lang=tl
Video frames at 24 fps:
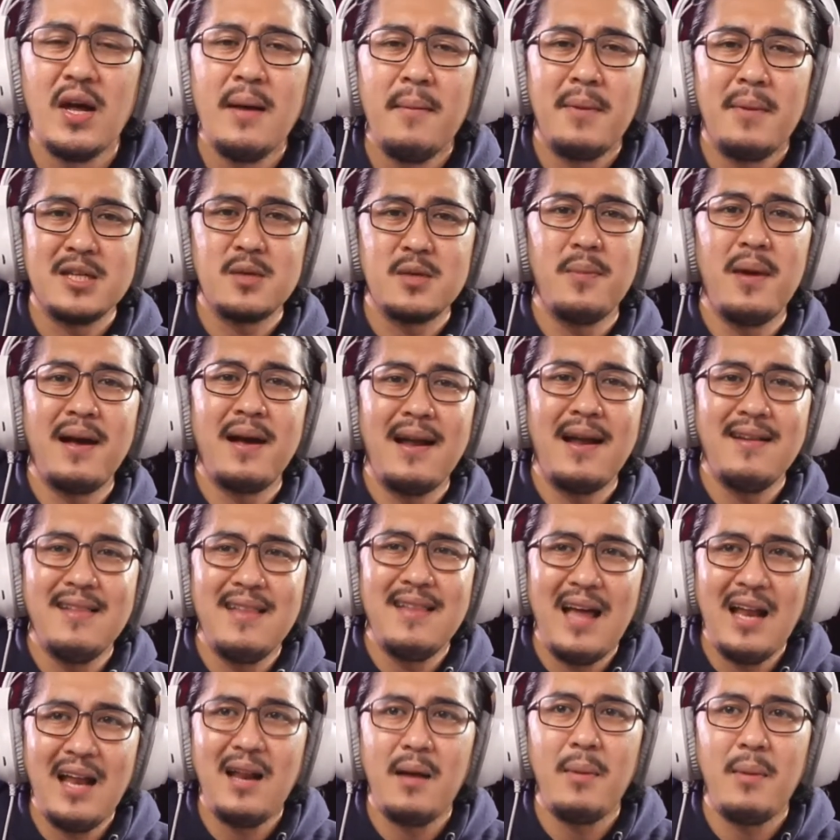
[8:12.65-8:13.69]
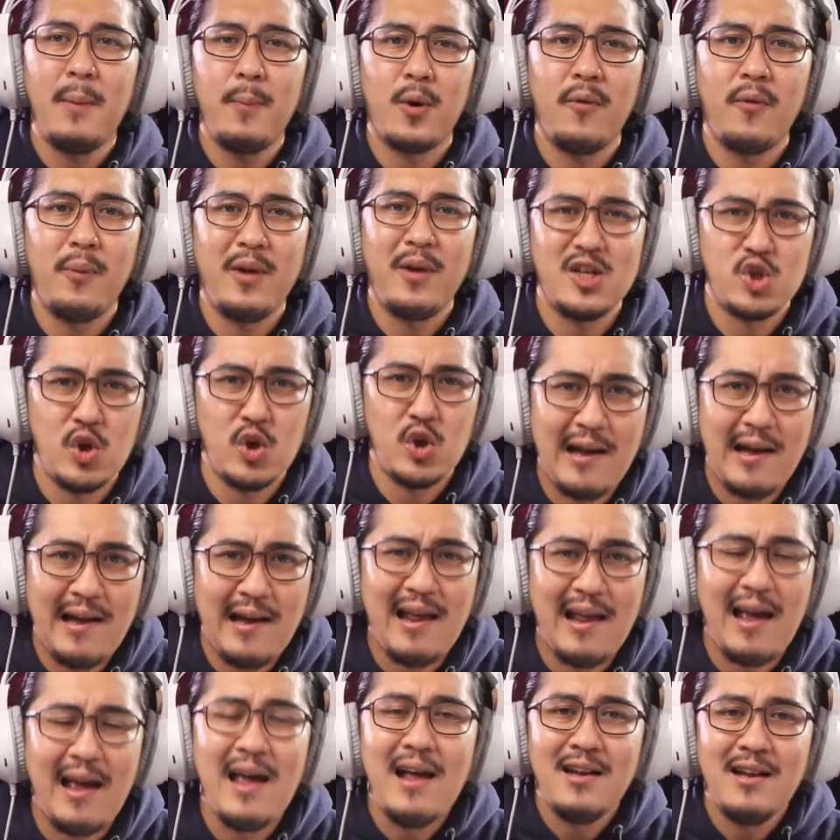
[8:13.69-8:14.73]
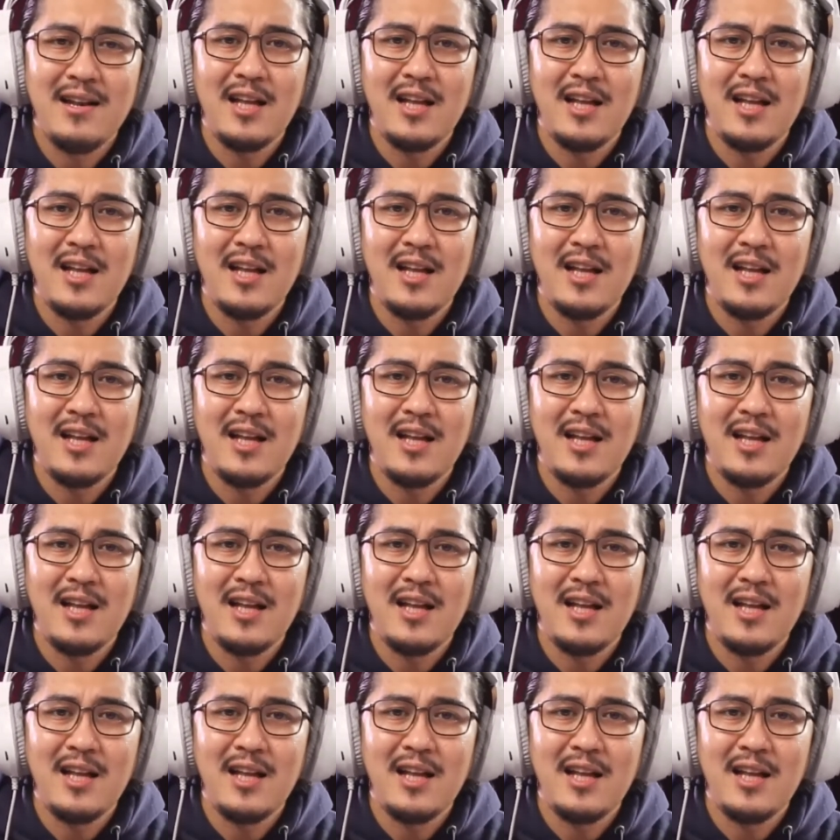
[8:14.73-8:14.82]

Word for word: Mas maganda na may professional